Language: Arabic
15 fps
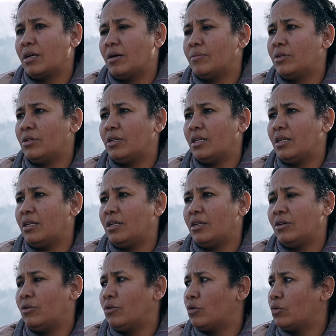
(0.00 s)
كم
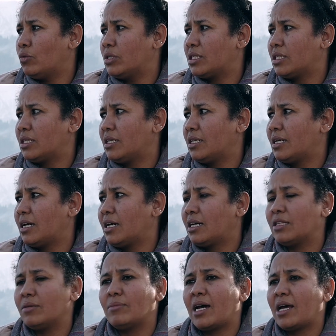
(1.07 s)
تدلي وقت وقت يتخلنها
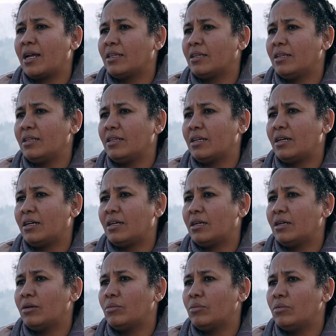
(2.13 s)
ختم مهارة يتخلنها
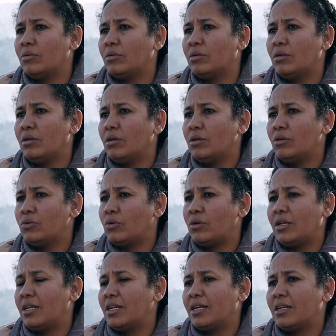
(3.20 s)

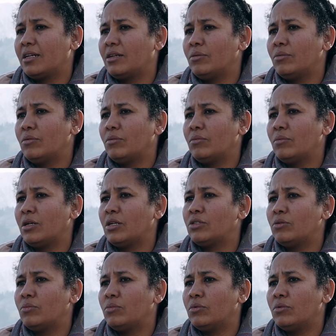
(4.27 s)
تخن نجر
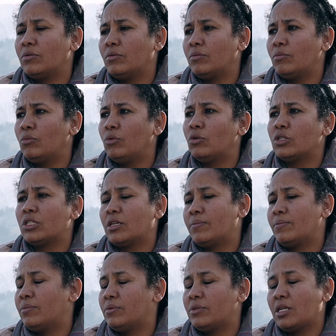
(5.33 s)
مرس ملو سب
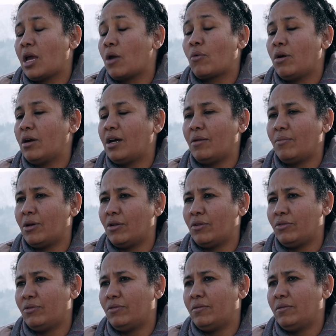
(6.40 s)
سي ايكون كان
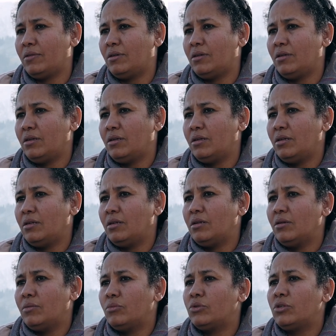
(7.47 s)
مالتي
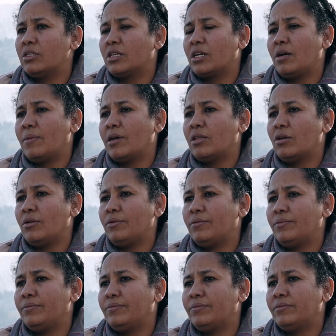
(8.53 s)
بزح صقامات هلو
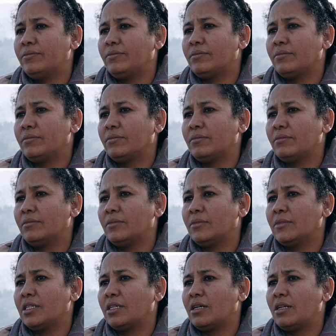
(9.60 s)

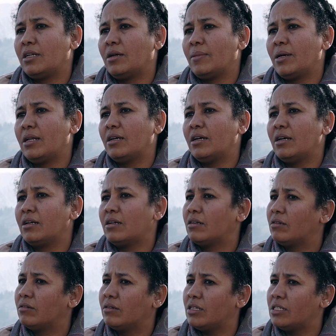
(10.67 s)
قدام اي
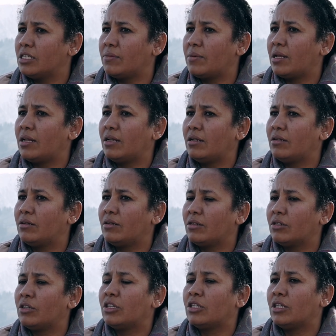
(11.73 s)
نجر غنزب يلن
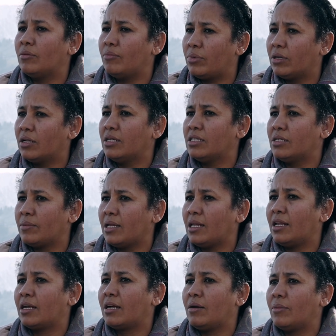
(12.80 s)
نخط نبر غنزب
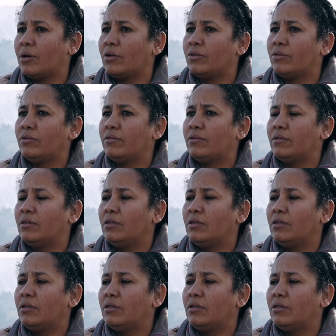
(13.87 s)
يدلي كان مالتي